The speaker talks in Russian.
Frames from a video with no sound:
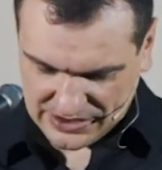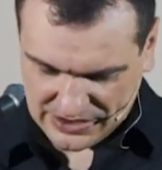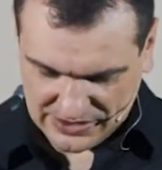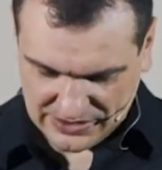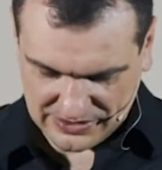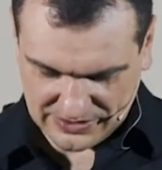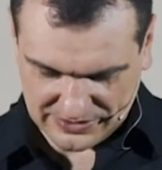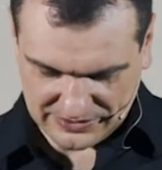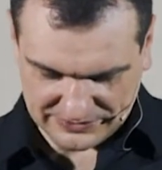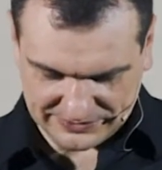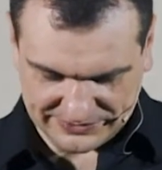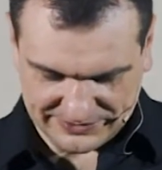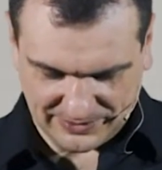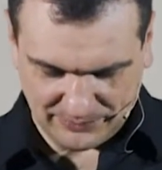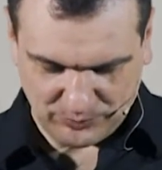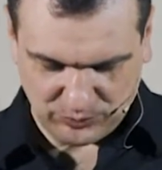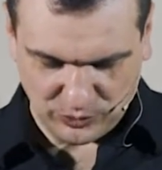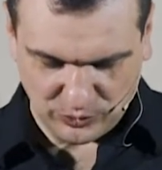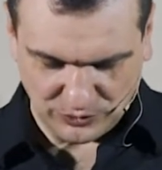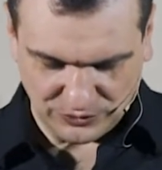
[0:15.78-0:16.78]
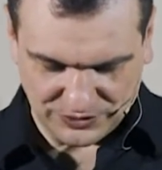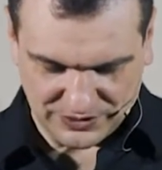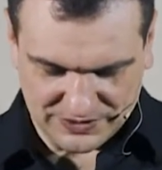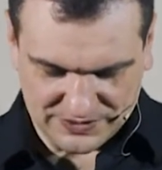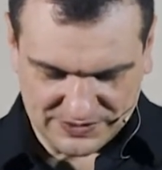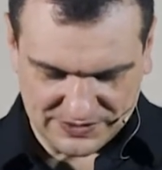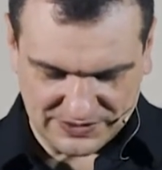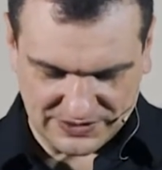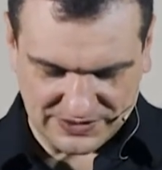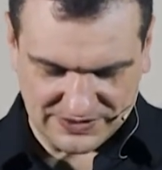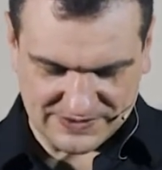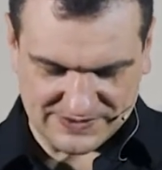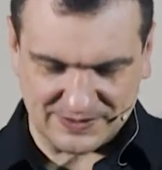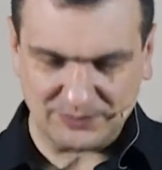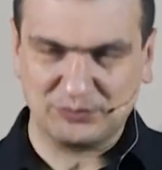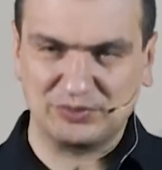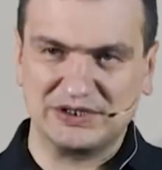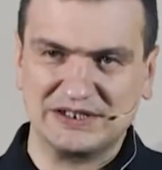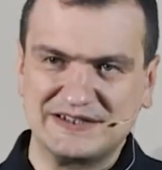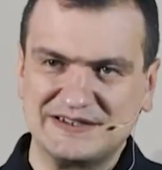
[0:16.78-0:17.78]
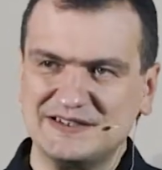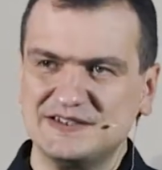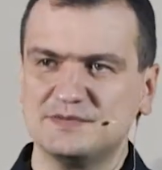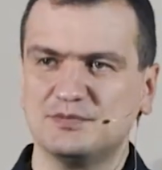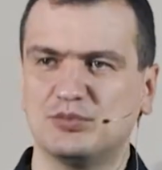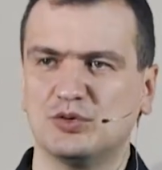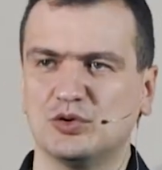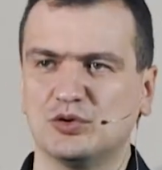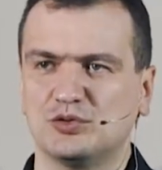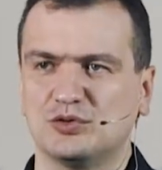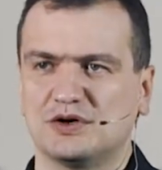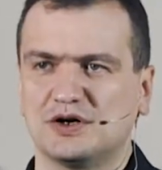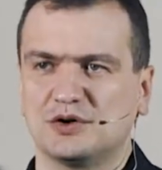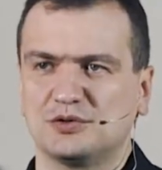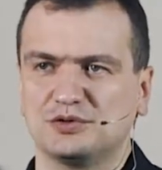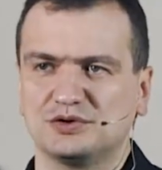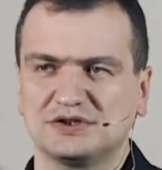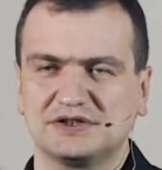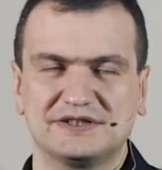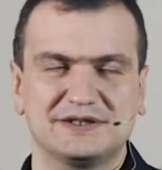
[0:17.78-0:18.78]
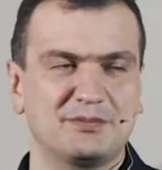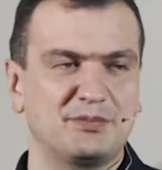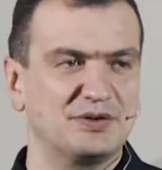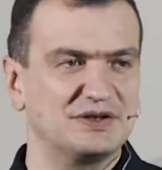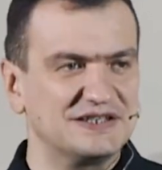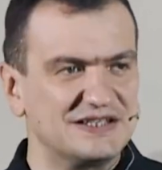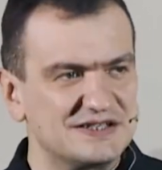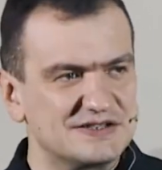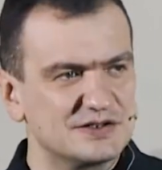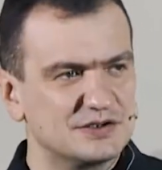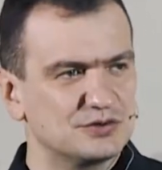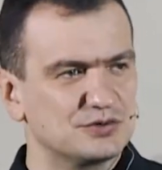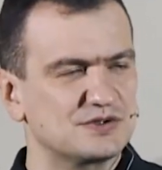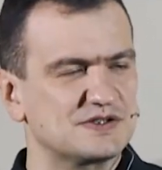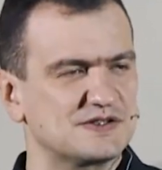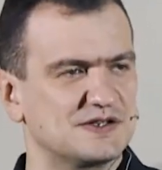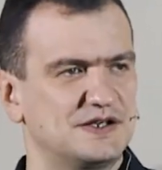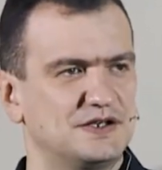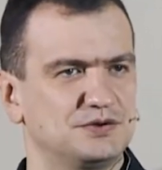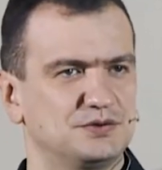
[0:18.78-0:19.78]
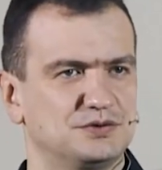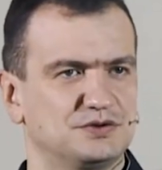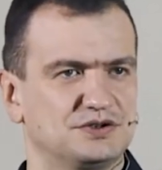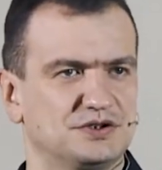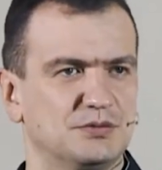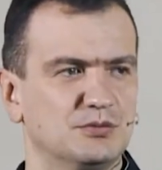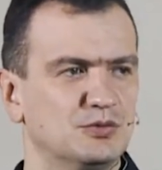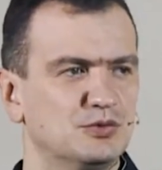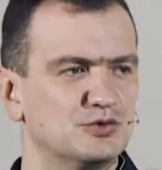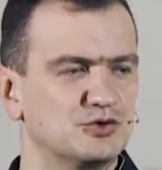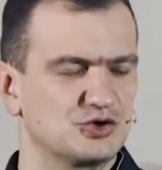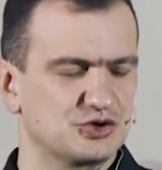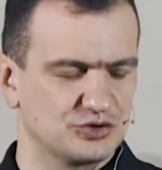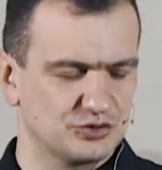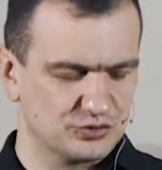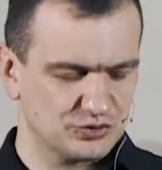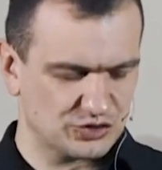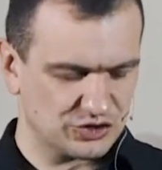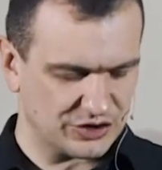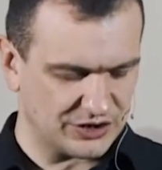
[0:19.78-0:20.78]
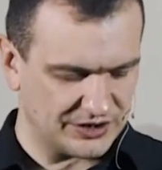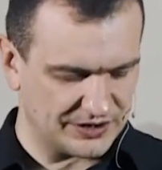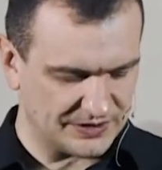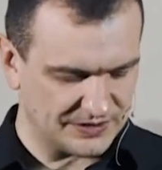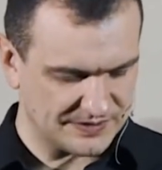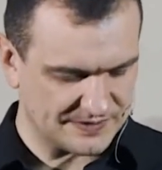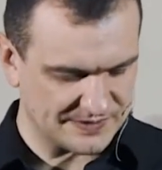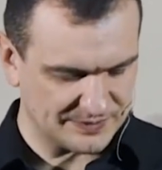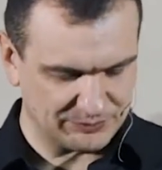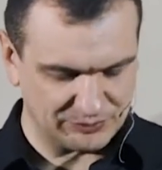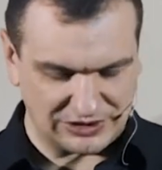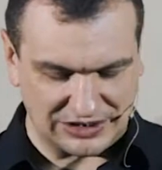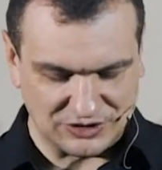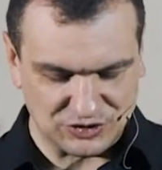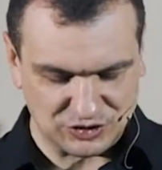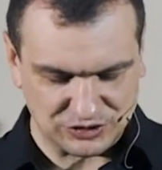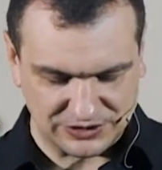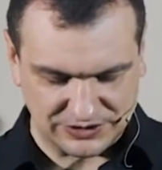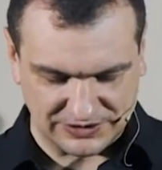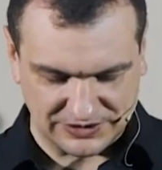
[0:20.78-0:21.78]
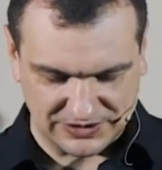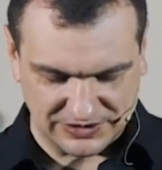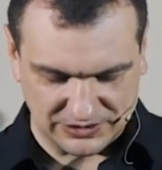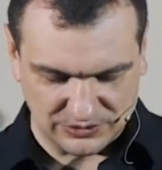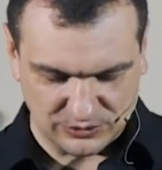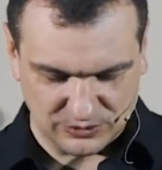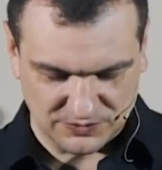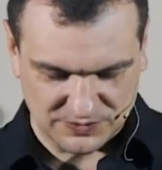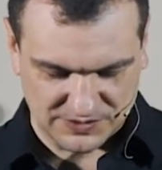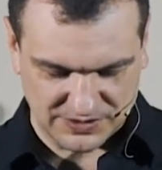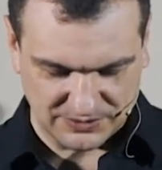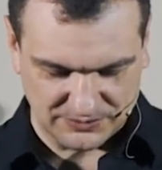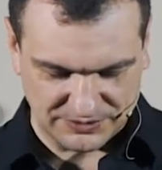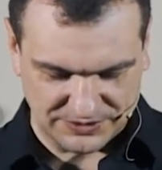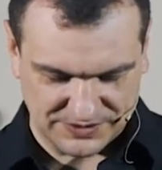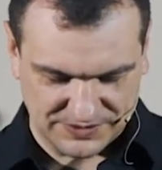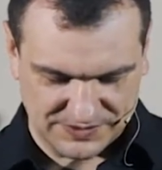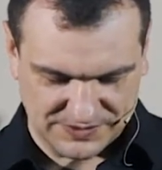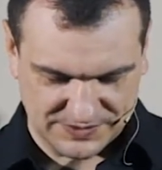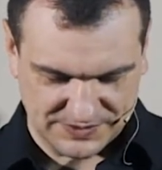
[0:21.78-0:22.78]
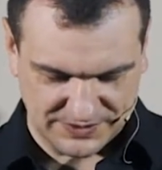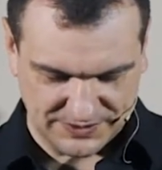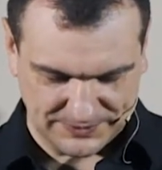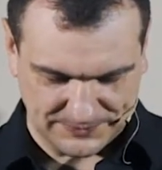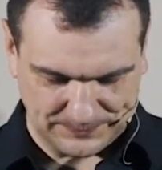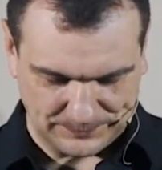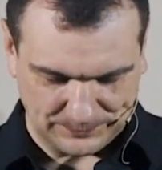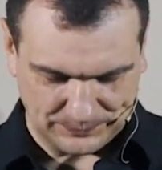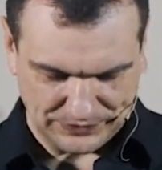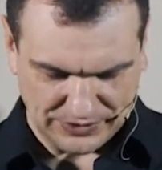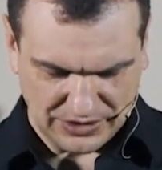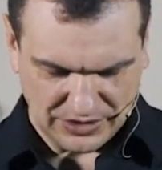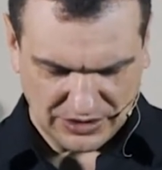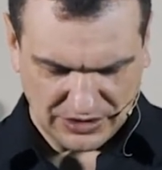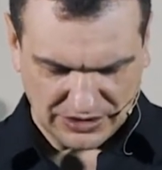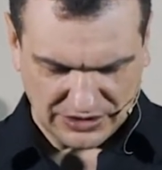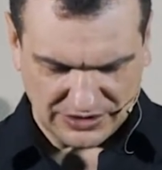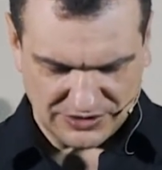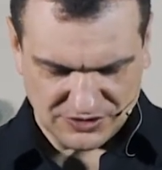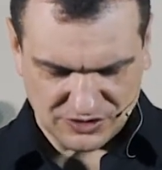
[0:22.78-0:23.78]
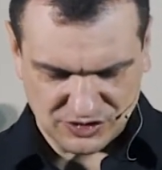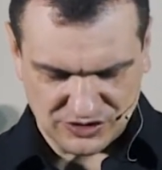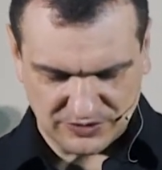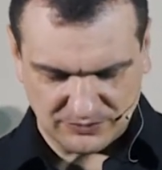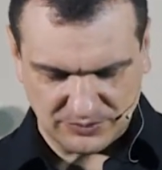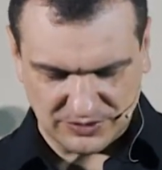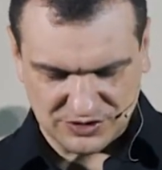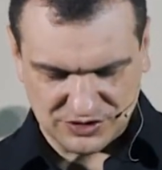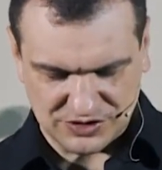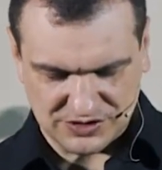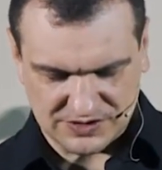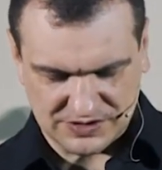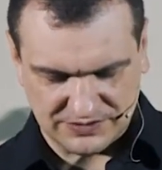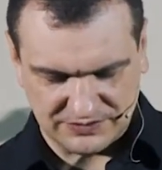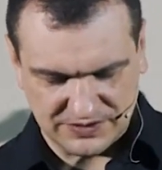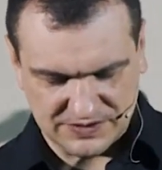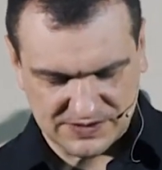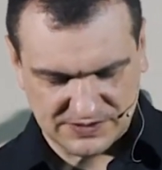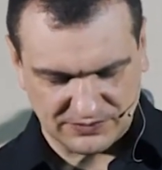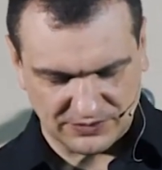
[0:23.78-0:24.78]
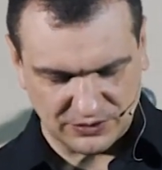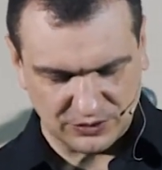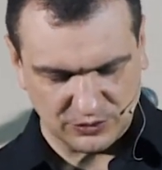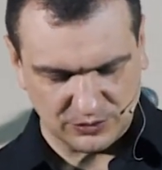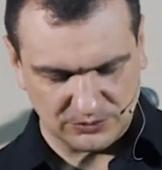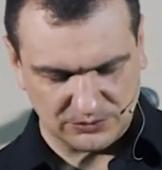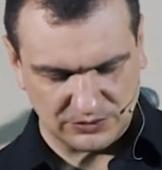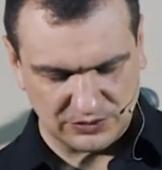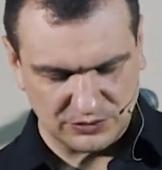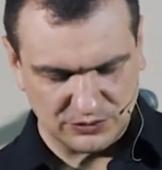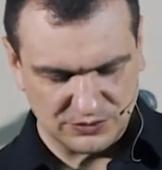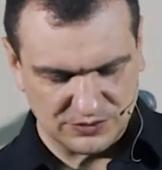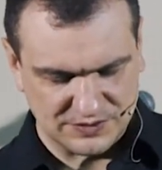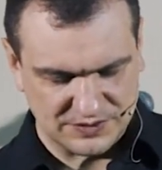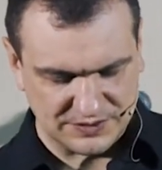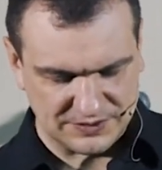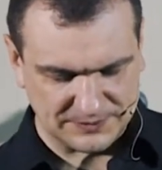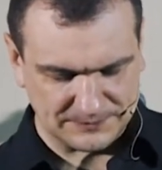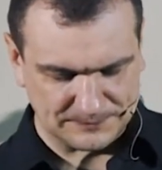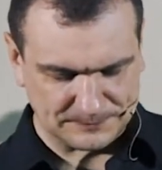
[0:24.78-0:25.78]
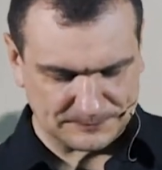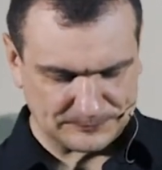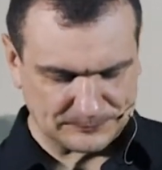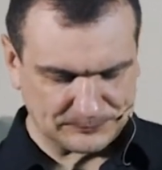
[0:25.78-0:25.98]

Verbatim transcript: э, дополнить или заплатить Богу какую-то дополнительную цену к тому, что уже заплачено на Голговском кресте. Конечно, в большинстве своем люди,